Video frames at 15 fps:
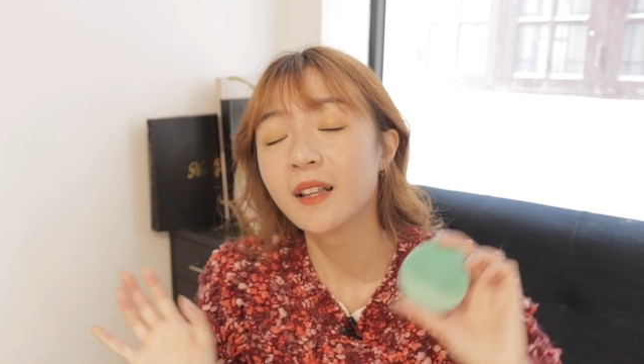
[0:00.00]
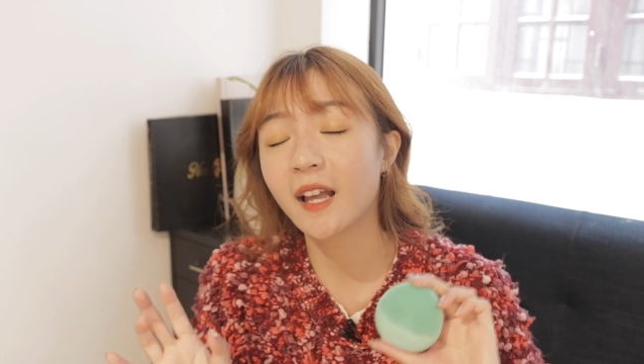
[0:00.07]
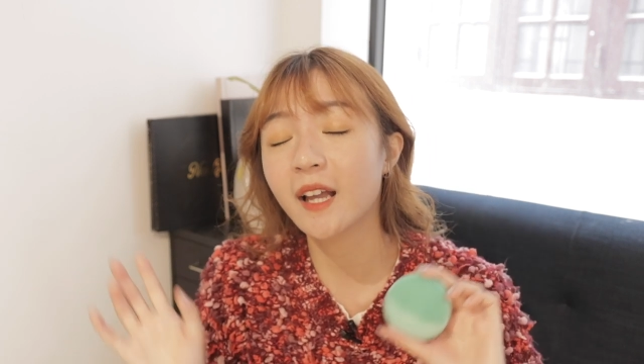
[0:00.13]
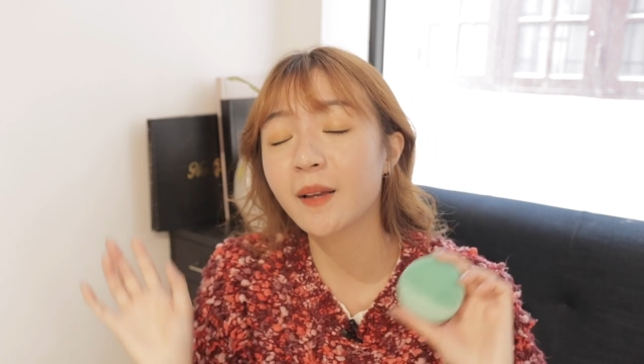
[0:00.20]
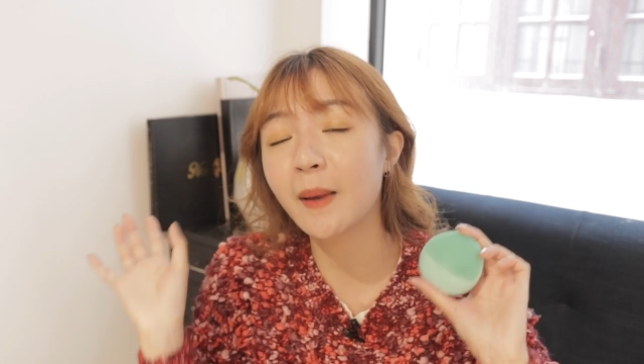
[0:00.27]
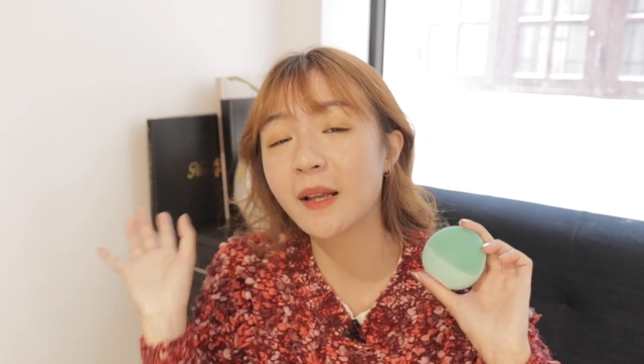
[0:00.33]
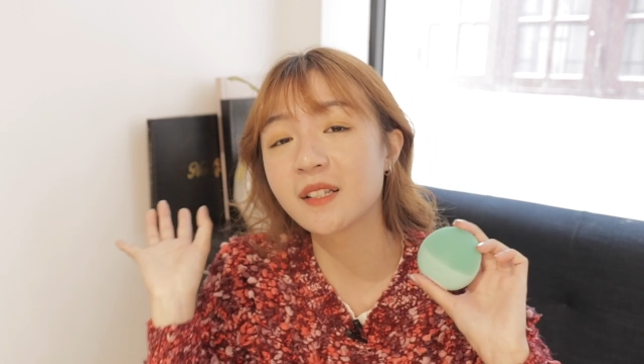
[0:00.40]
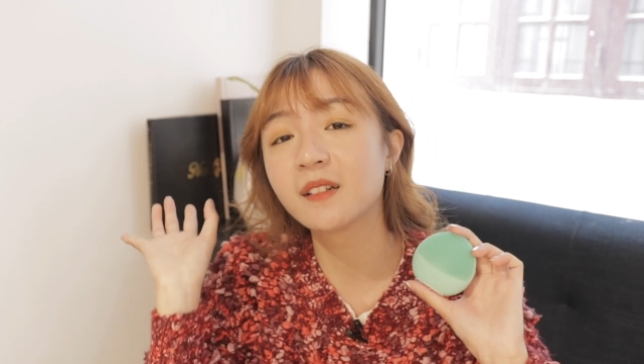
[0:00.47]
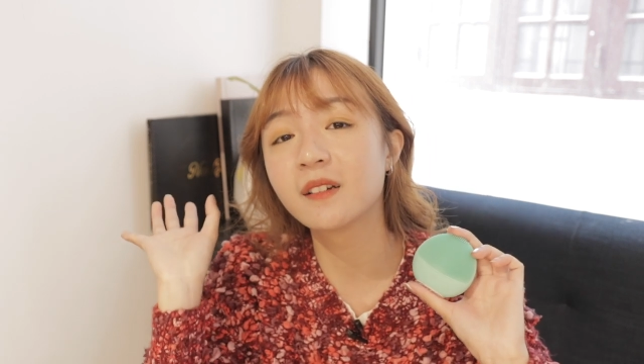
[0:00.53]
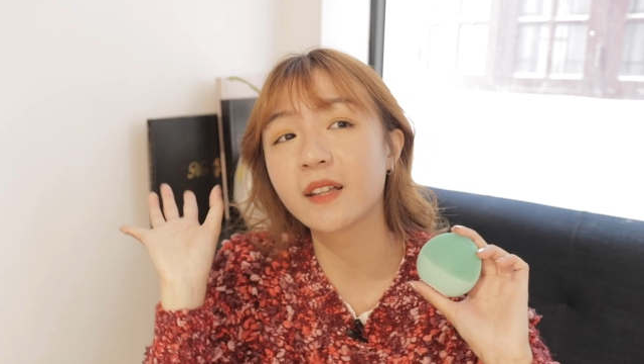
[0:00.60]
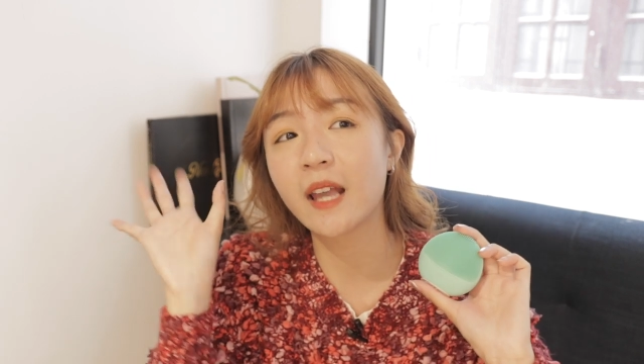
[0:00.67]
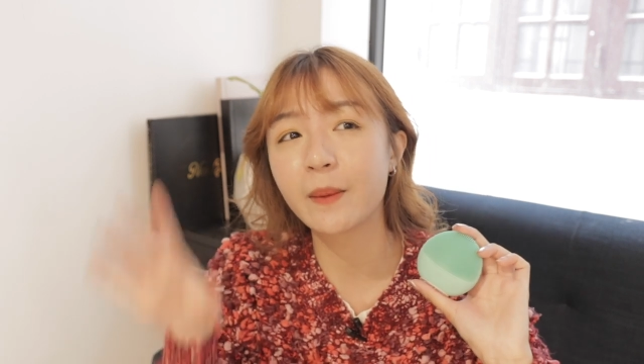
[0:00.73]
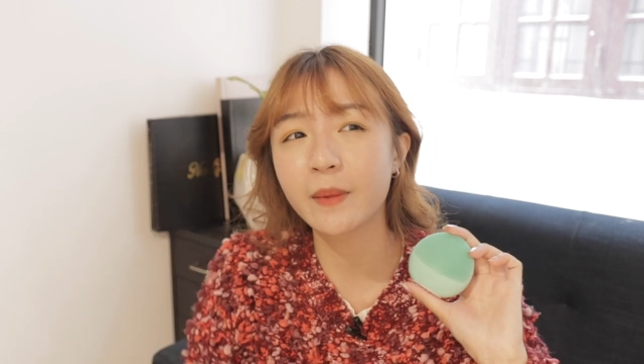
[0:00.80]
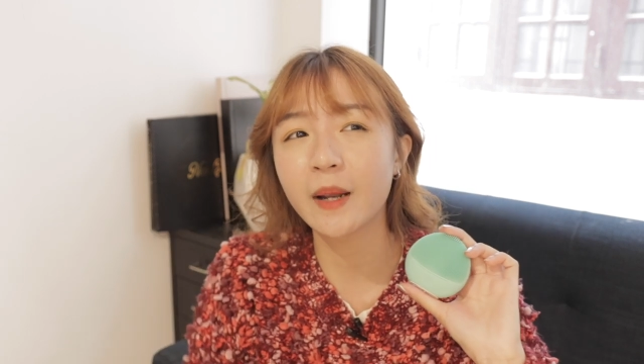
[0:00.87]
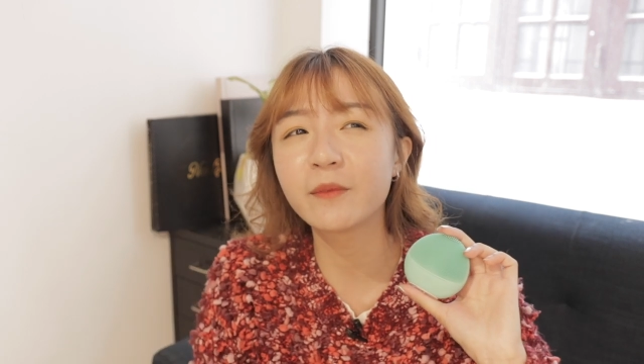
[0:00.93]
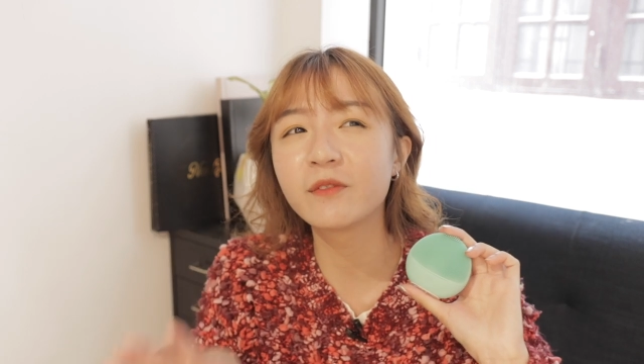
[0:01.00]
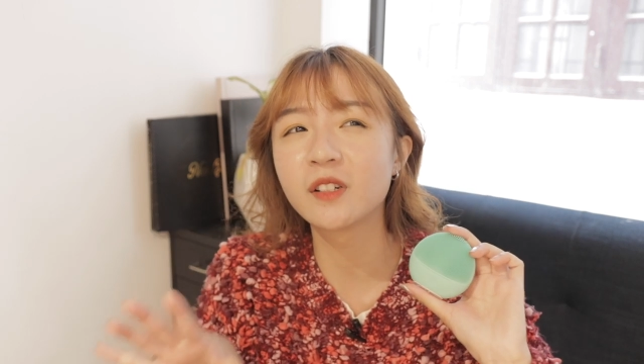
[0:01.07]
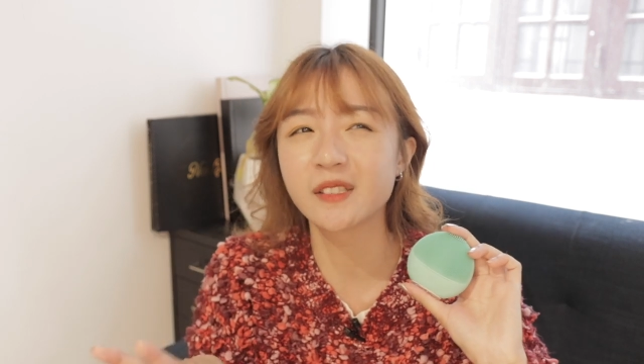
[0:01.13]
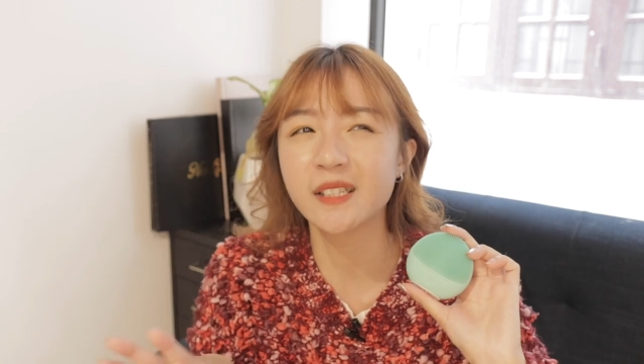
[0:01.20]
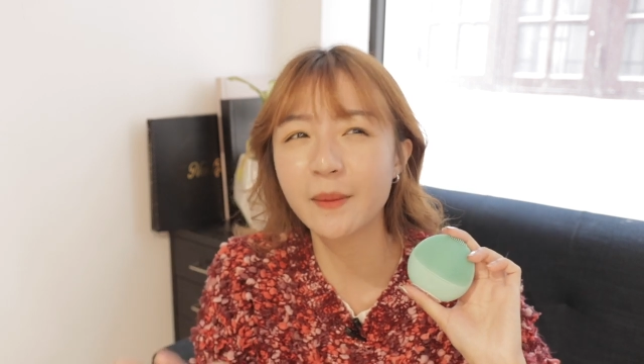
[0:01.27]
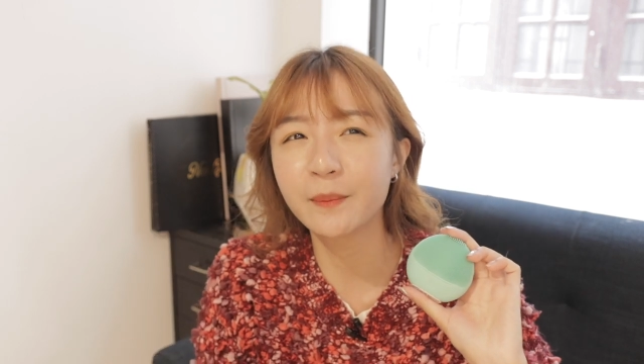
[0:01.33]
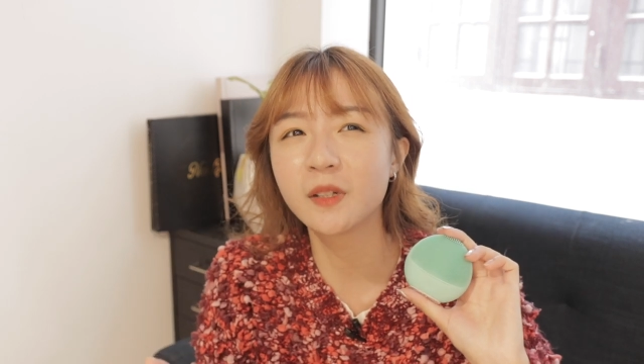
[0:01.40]
thì các bạn sẽ được giảm năm
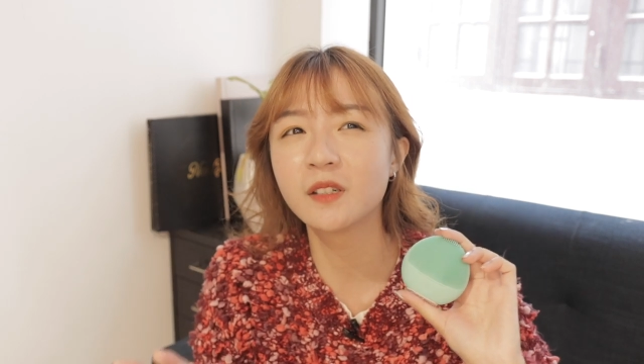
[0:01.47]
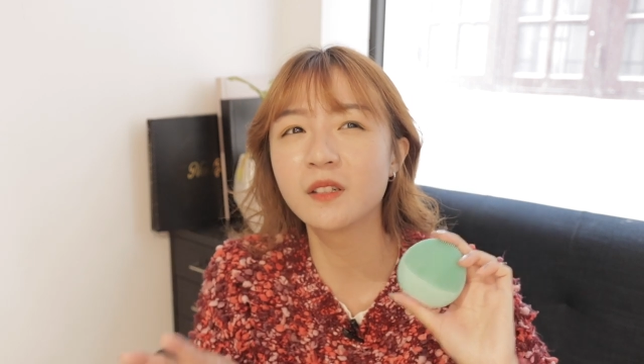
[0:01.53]
phần trăm